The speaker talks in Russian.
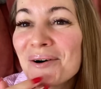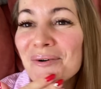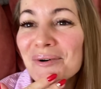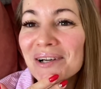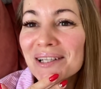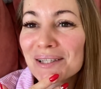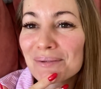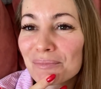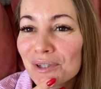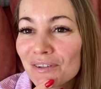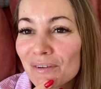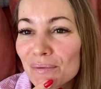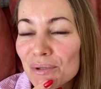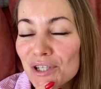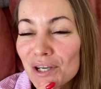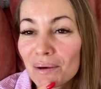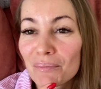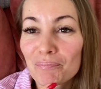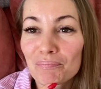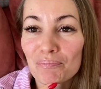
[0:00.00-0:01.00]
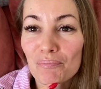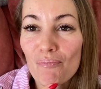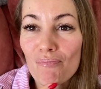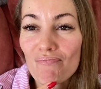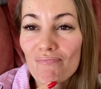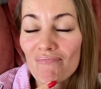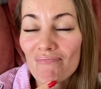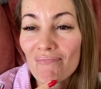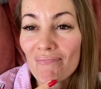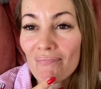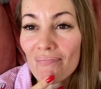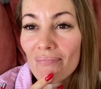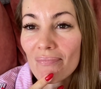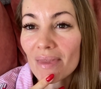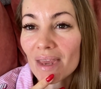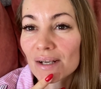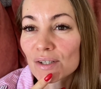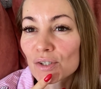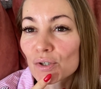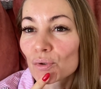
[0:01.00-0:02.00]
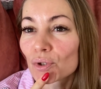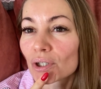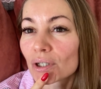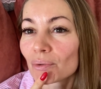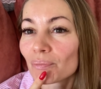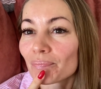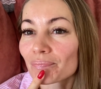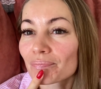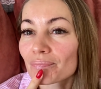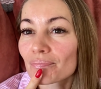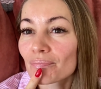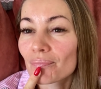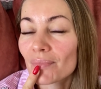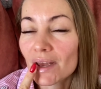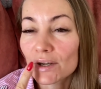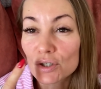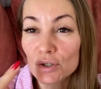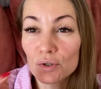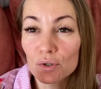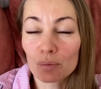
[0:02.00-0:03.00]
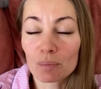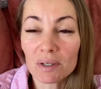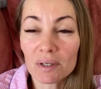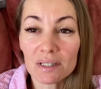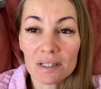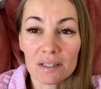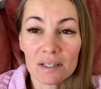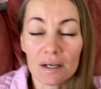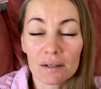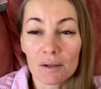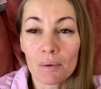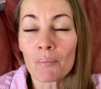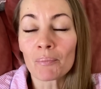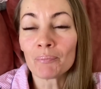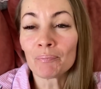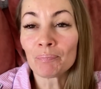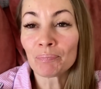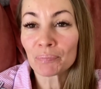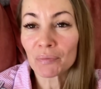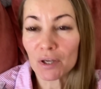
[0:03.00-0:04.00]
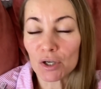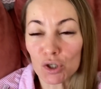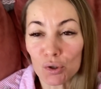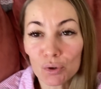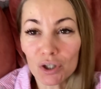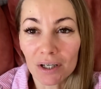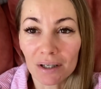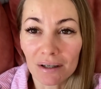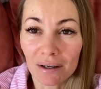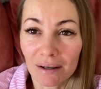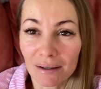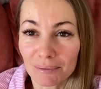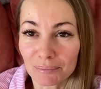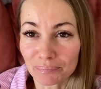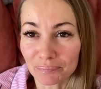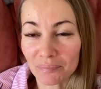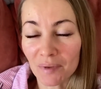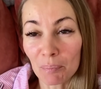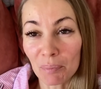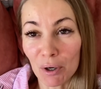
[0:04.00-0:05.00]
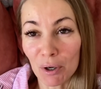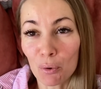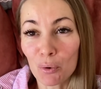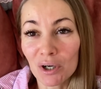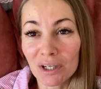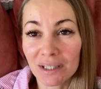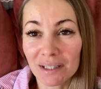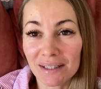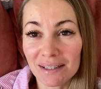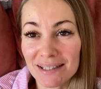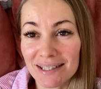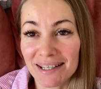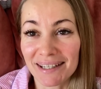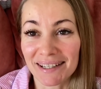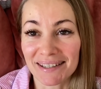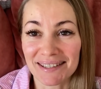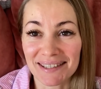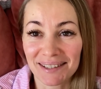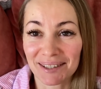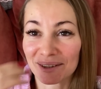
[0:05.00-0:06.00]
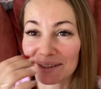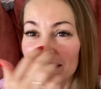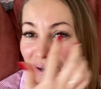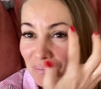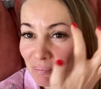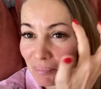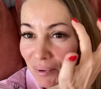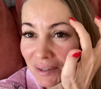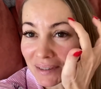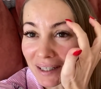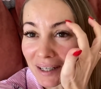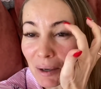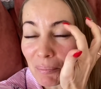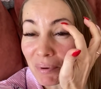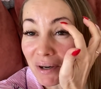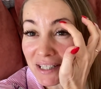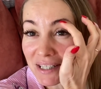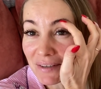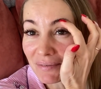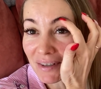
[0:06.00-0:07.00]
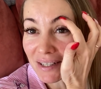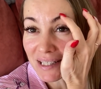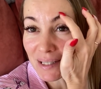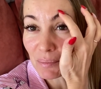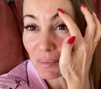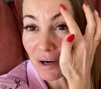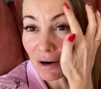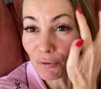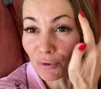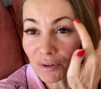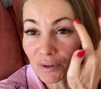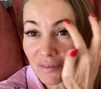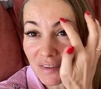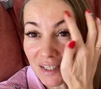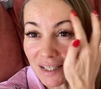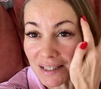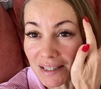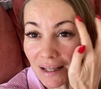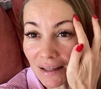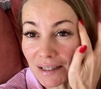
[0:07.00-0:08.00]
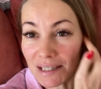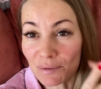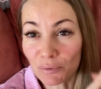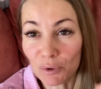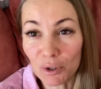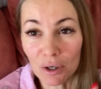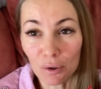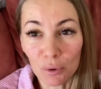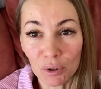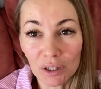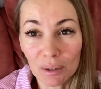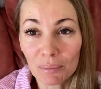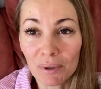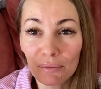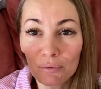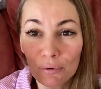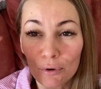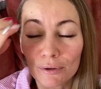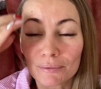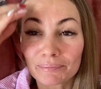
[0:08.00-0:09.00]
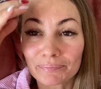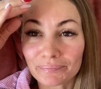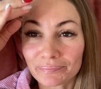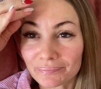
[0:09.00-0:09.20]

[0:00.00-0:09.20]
Ой, это будет вообще жутко, мне сейчас зуба застряла, жутко прикольно и интересно, да, такая противница марафонов создала свой какой-то марафон.